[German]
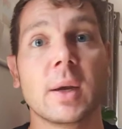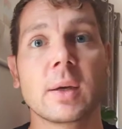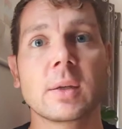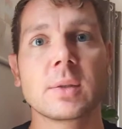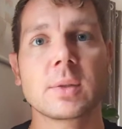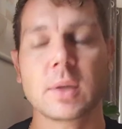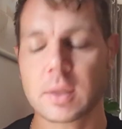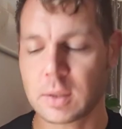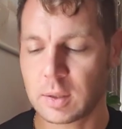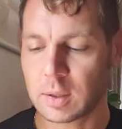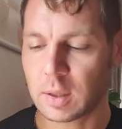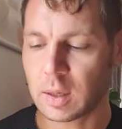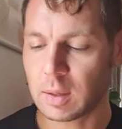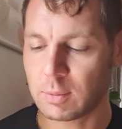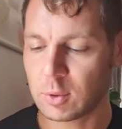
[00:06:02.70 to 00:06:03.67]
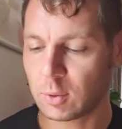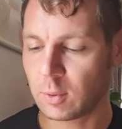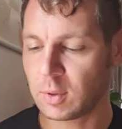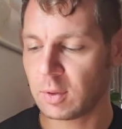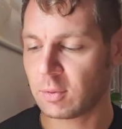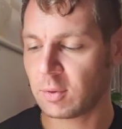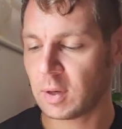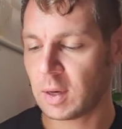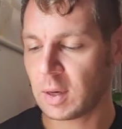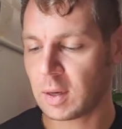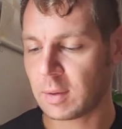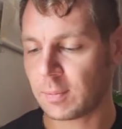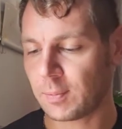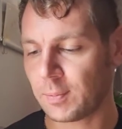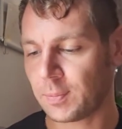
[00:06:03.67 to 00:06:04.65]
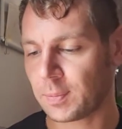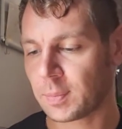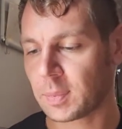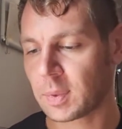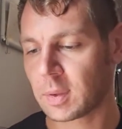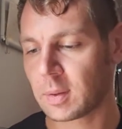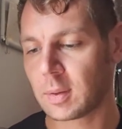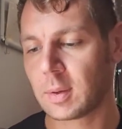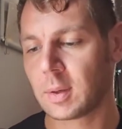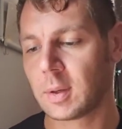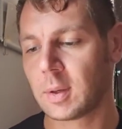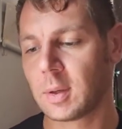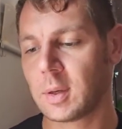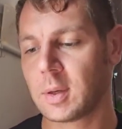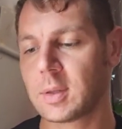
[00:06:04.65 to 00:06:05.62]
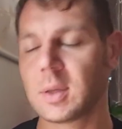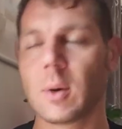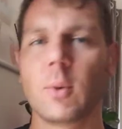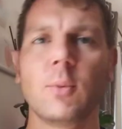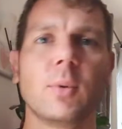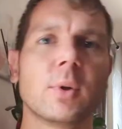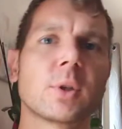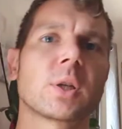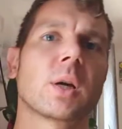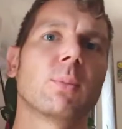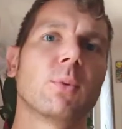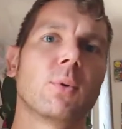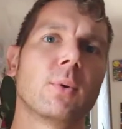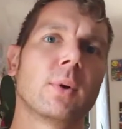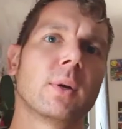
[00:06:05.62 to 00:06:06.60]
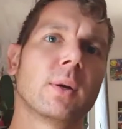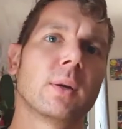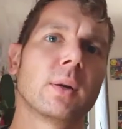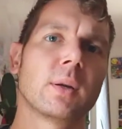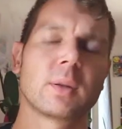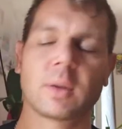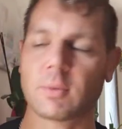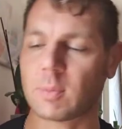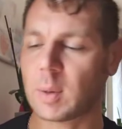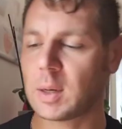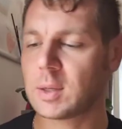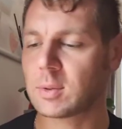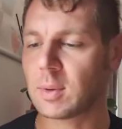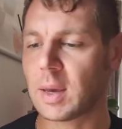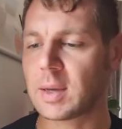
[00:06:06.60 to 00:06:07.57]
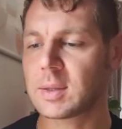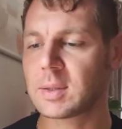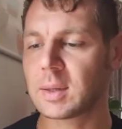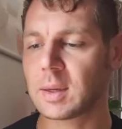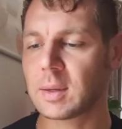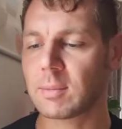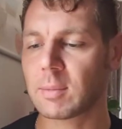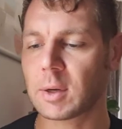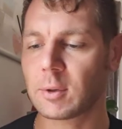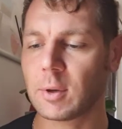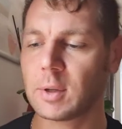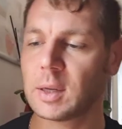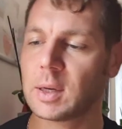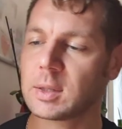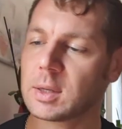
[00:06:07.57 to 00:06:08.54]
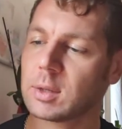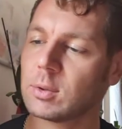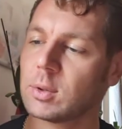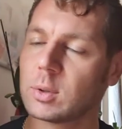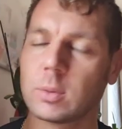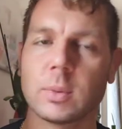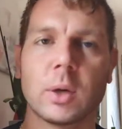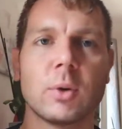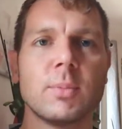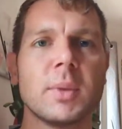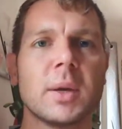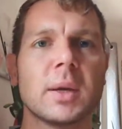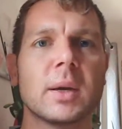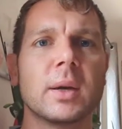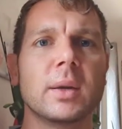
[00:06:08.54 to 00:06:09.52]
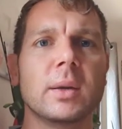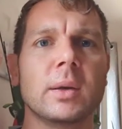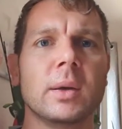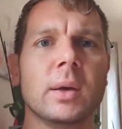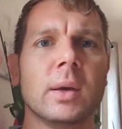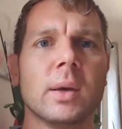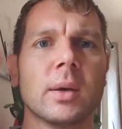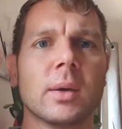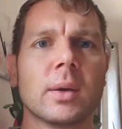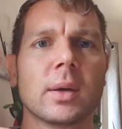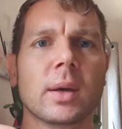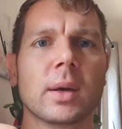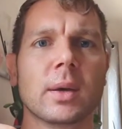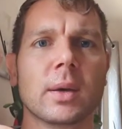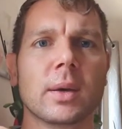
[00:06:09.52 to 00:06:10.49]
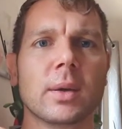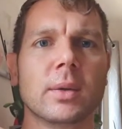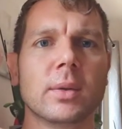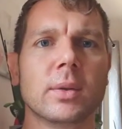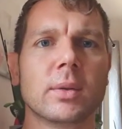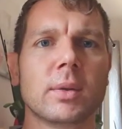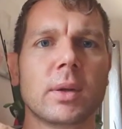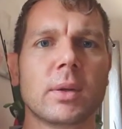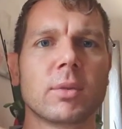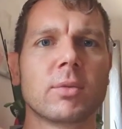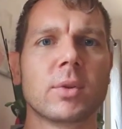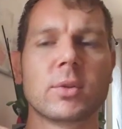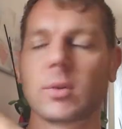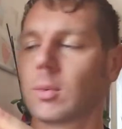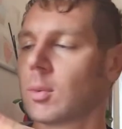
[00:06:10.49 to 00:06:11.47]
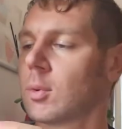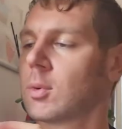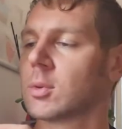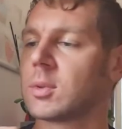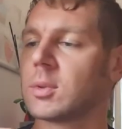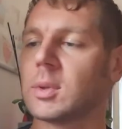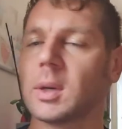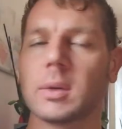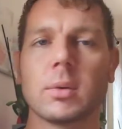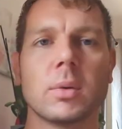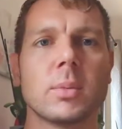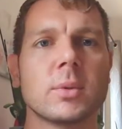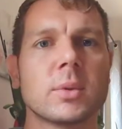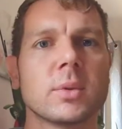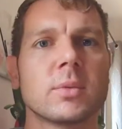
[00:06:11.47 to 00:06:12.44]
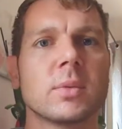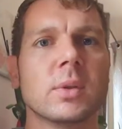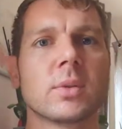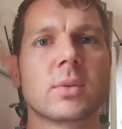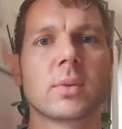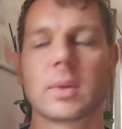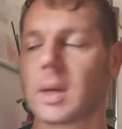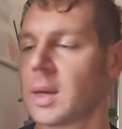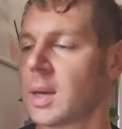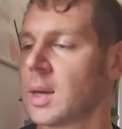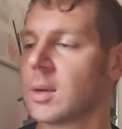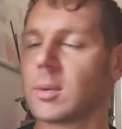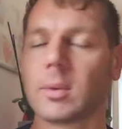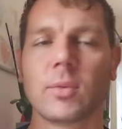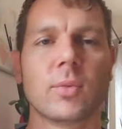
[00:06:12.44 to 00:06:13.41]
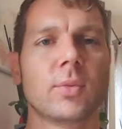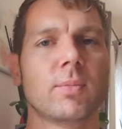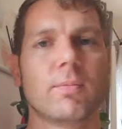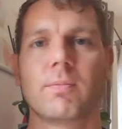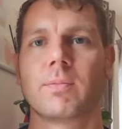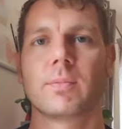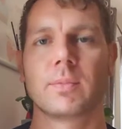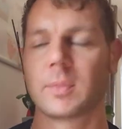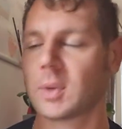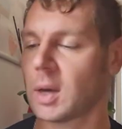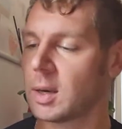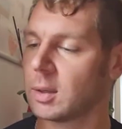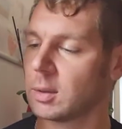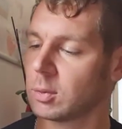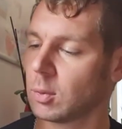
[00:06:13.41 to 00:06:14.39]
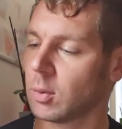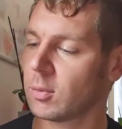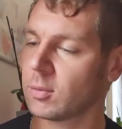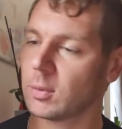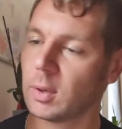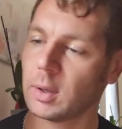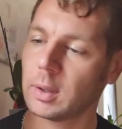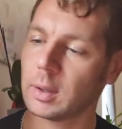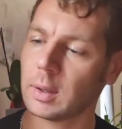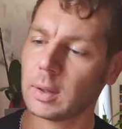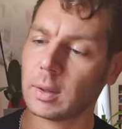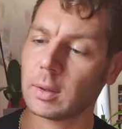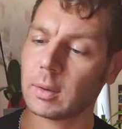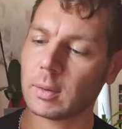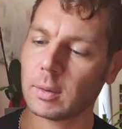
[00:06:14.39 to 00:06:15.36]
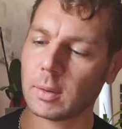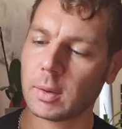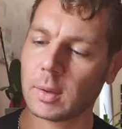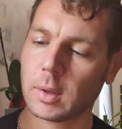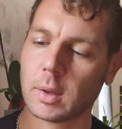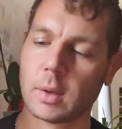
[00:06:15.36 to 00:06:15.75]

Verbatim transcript: mal nachgezeichnet haben, so ungefähr, ist ja auch nur eine Schablone, ne? das darf man nie so eng sehen. Man könnte jetzt natürlich drüber rummeckern, äh, das Ding ist viel zu groß, der Kürbis ist viel zu klein und alle doof. Nee, nee,